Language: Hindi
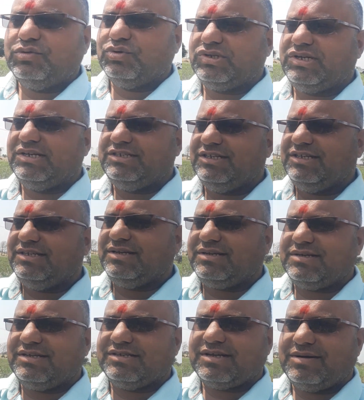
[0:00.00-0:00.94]
दूसरी चीज़
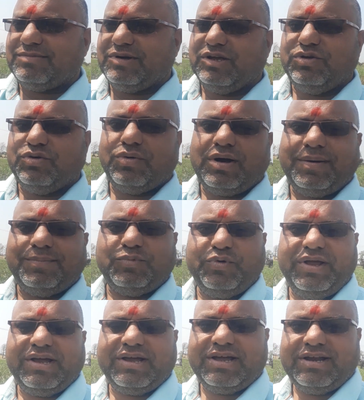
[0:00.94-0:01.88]
किसान भाइयों आपको
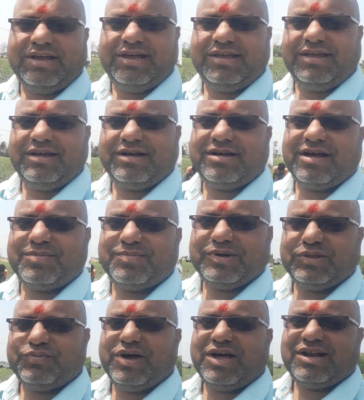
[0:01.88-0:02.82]
ये कहना है कि एक
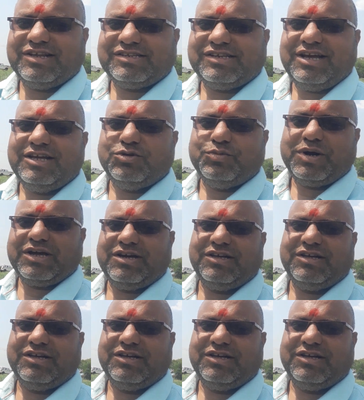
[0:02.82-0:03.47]
खरपतवार ऐसा है जो बड़ा